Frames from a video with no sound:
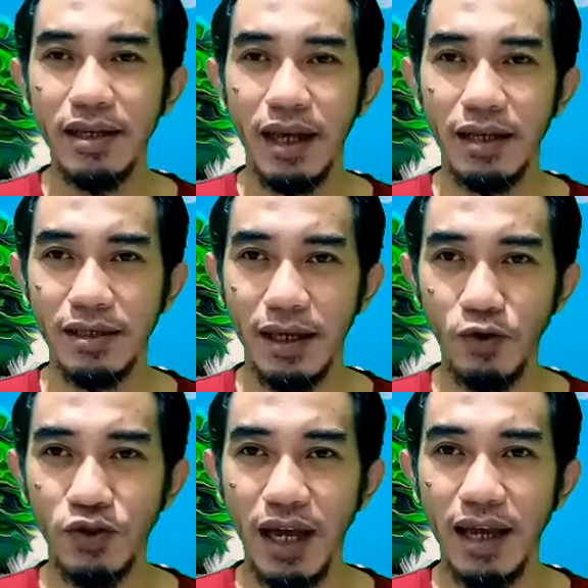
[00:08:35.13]
yang
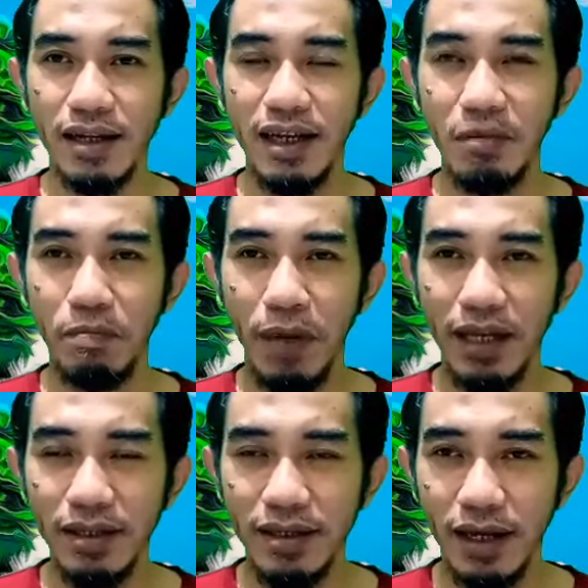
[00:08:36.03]
terus Anda
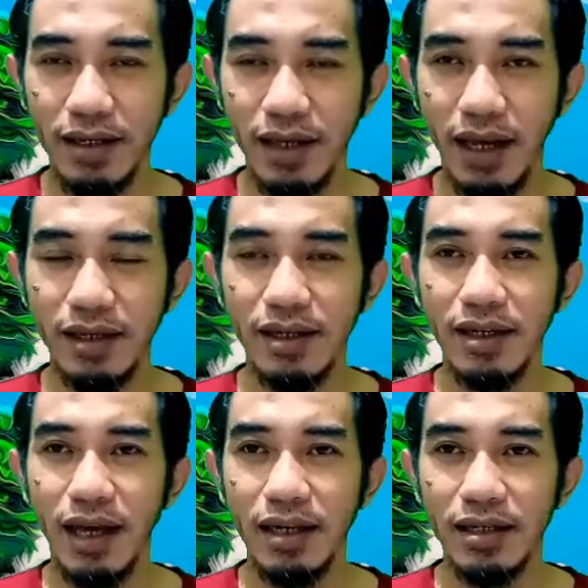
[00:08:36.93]
panjatkan
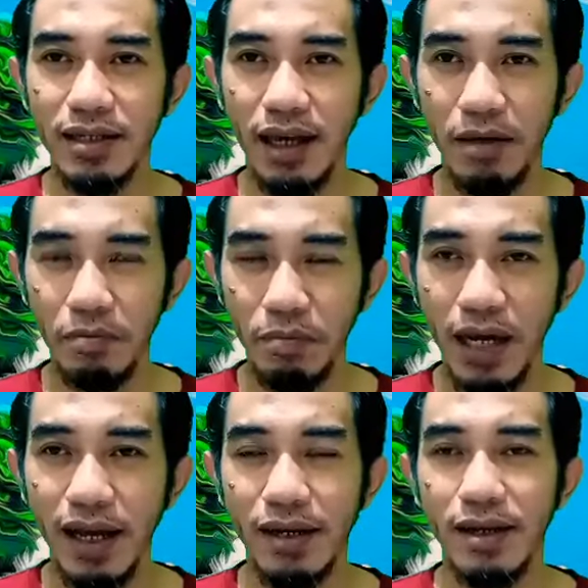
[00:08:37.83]
dengan
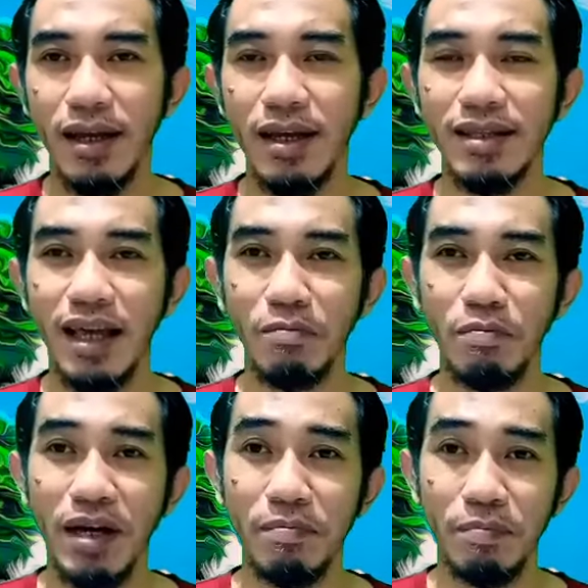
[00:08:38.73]
sabar
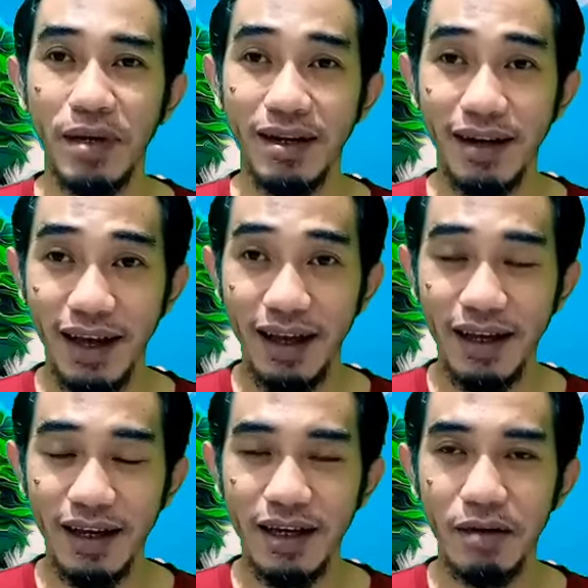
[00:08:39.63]
tanpa
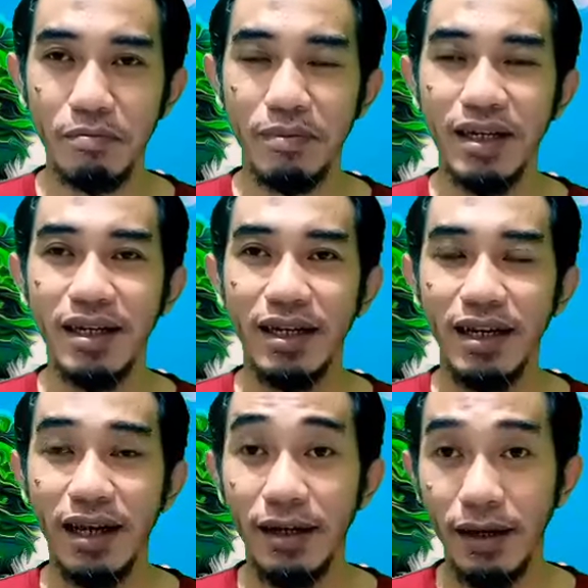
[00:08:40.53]
pernah
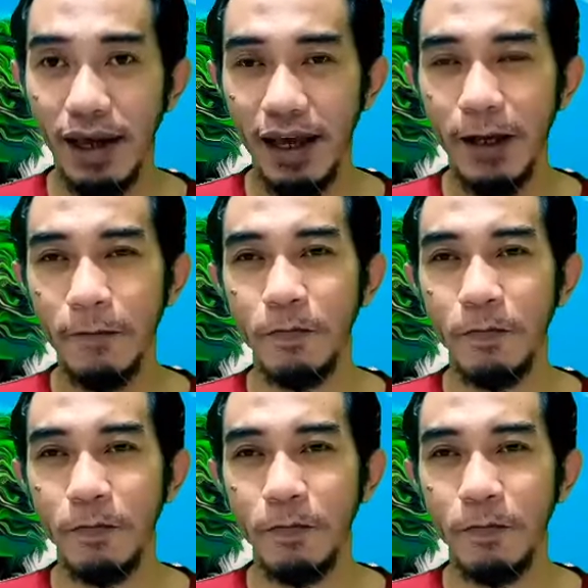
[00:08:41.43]
mengenal lelah.